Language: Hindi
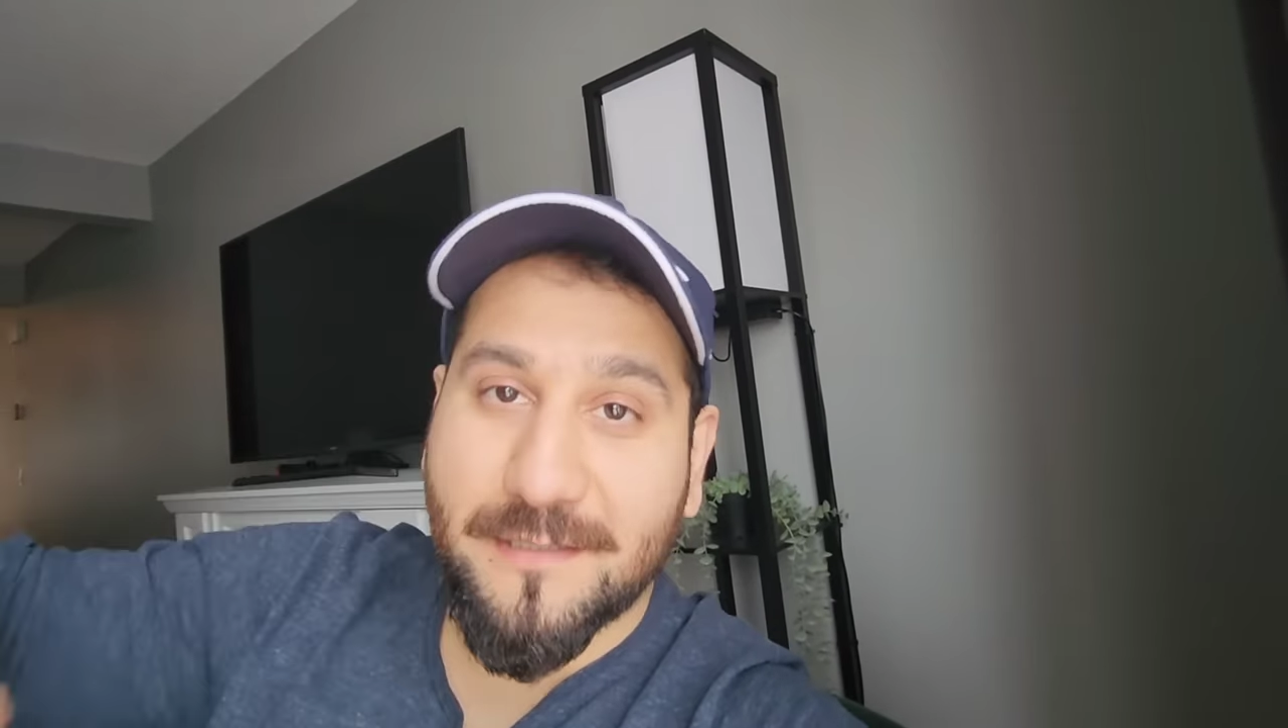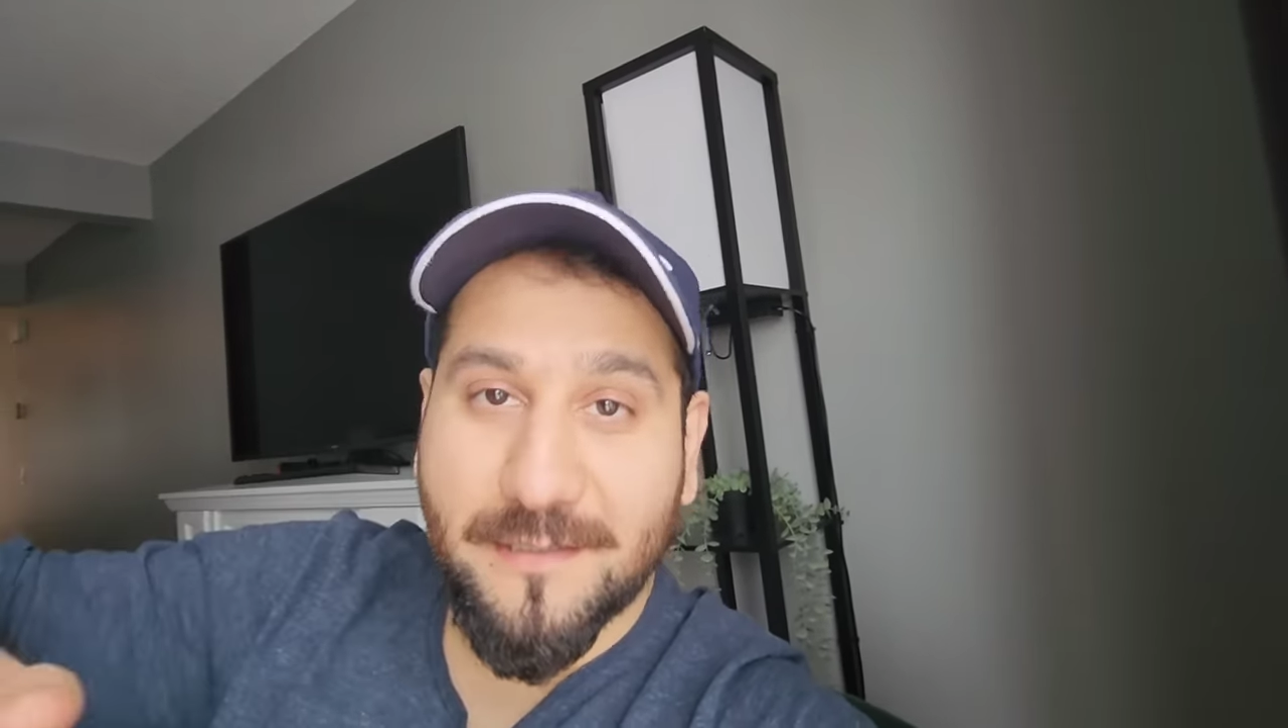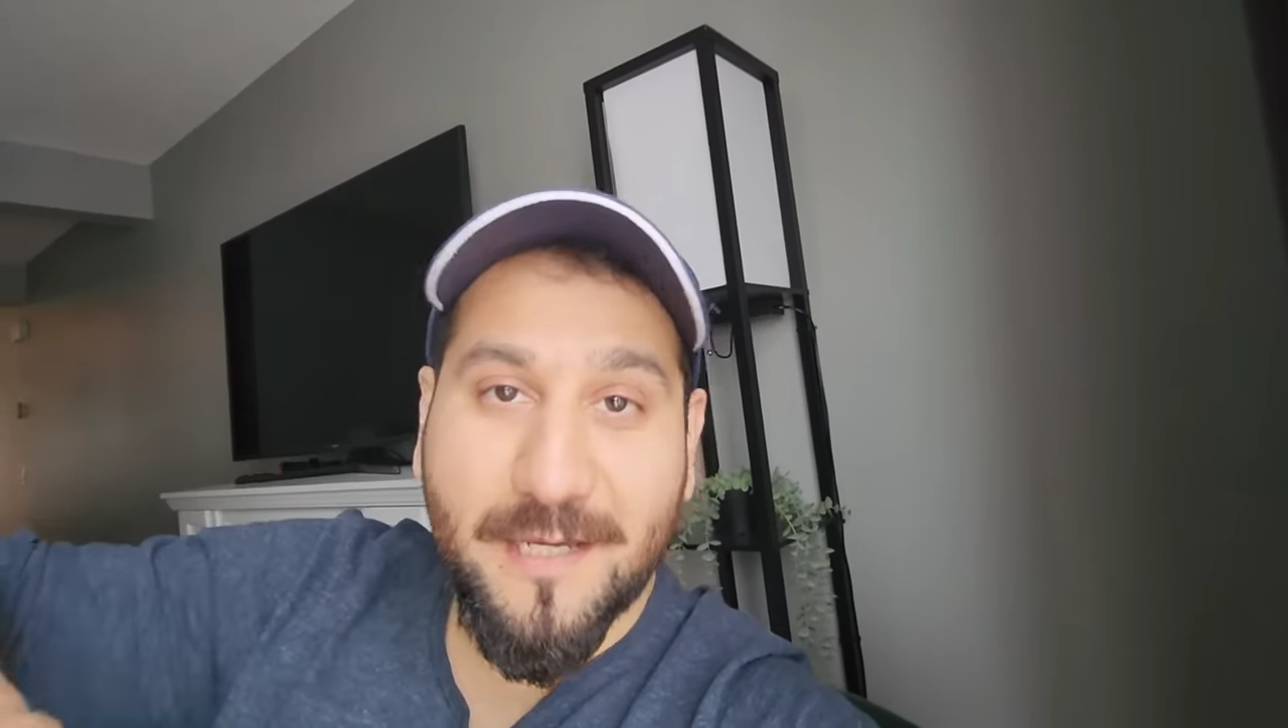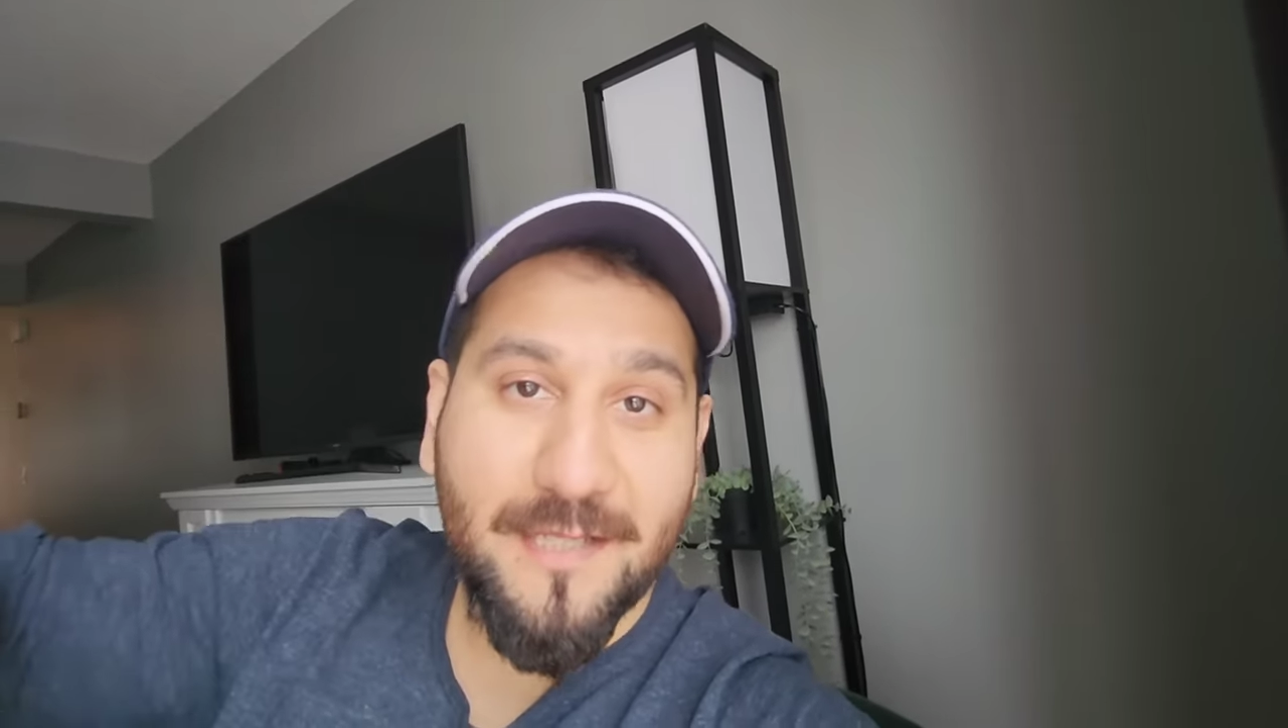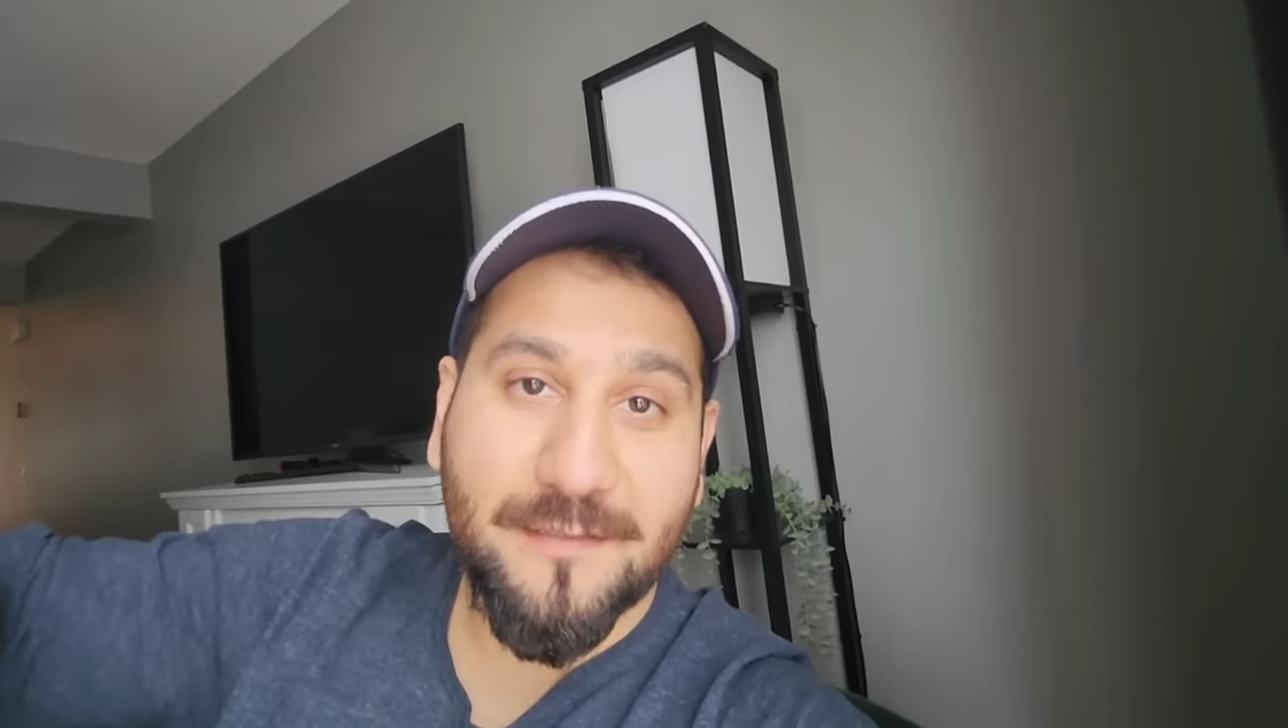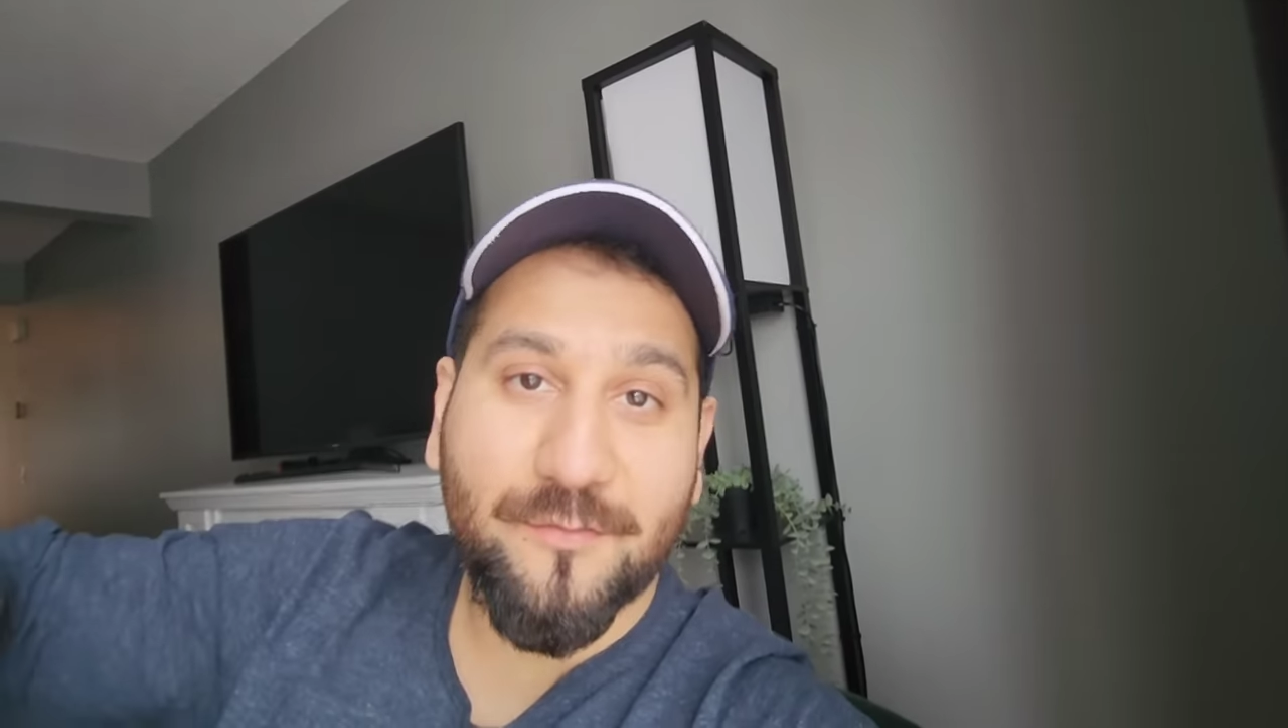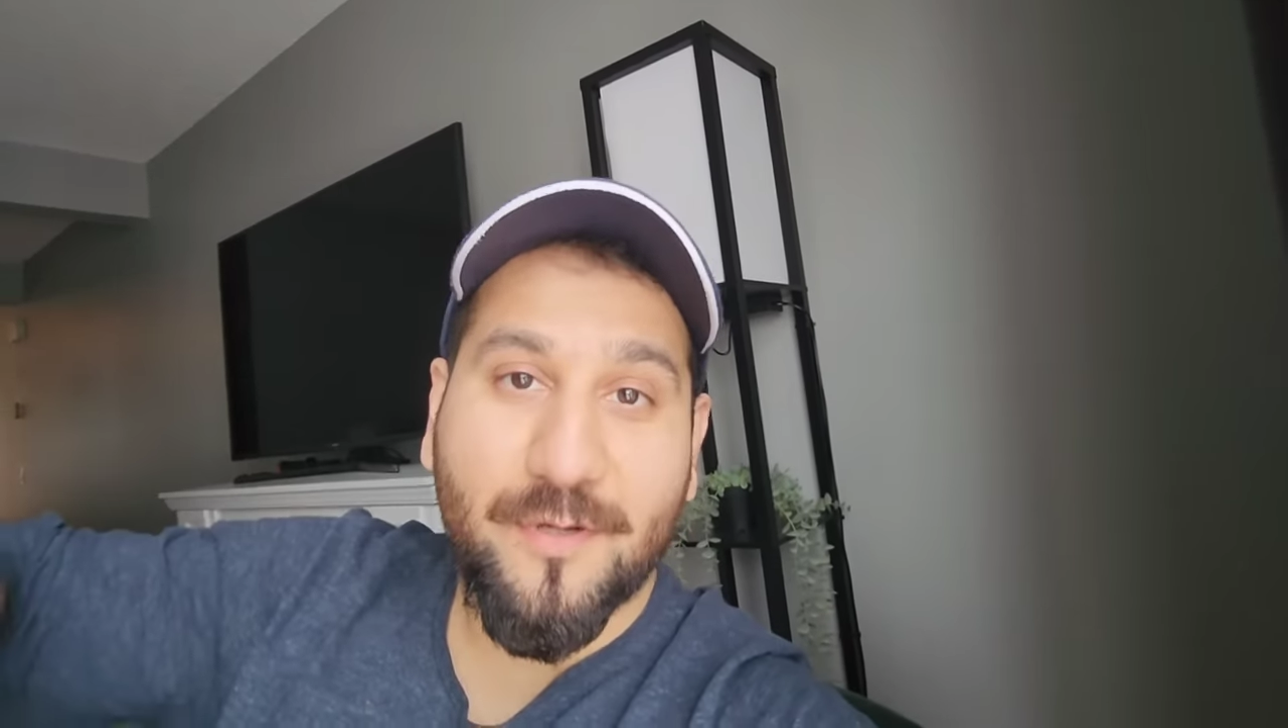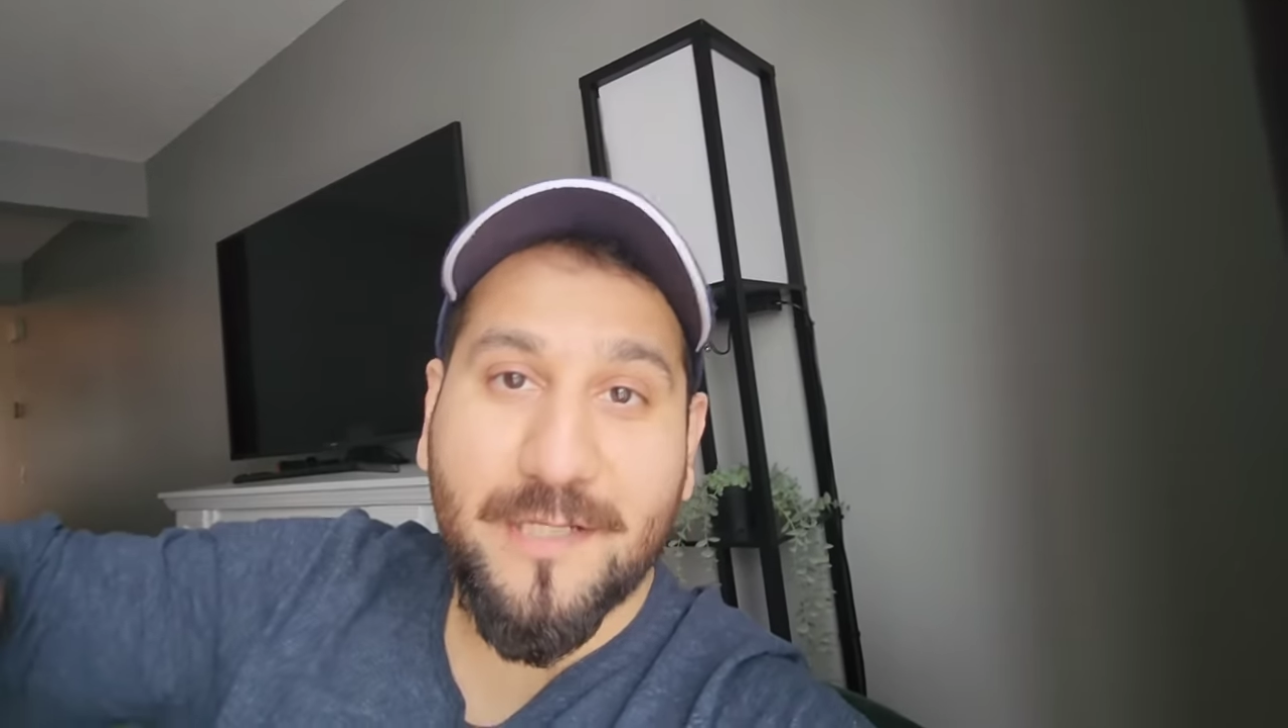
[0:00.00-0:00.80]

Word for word: दिखा सकता हूँ